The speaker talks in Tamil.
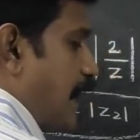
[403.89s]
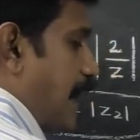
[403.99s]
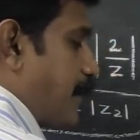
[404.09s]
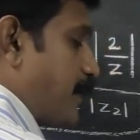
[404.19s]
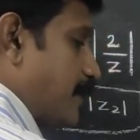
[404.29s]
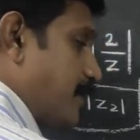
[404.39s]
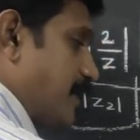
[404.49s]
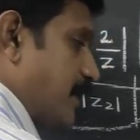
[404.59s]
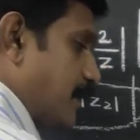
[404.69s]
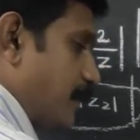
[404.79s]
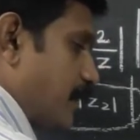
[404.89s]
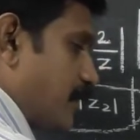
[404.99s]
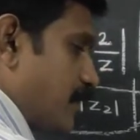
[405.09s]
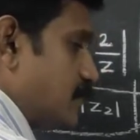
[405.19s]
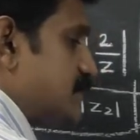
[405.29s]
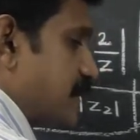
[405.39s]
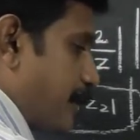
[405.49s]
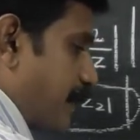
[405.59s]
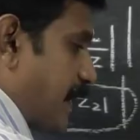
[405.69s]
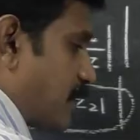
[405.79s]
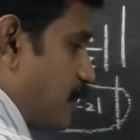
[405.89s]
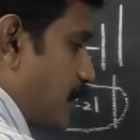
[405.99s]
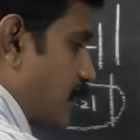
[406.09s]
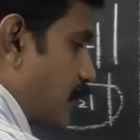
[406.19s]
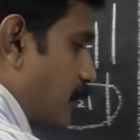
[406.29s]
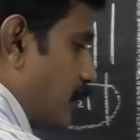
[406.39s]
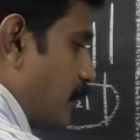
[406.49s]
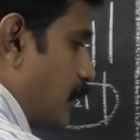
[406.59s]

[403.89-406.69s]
ஆட் பண்ண மாதிரி என்ன பண்ணணும் சப்ராக்டும் பண்ணணும்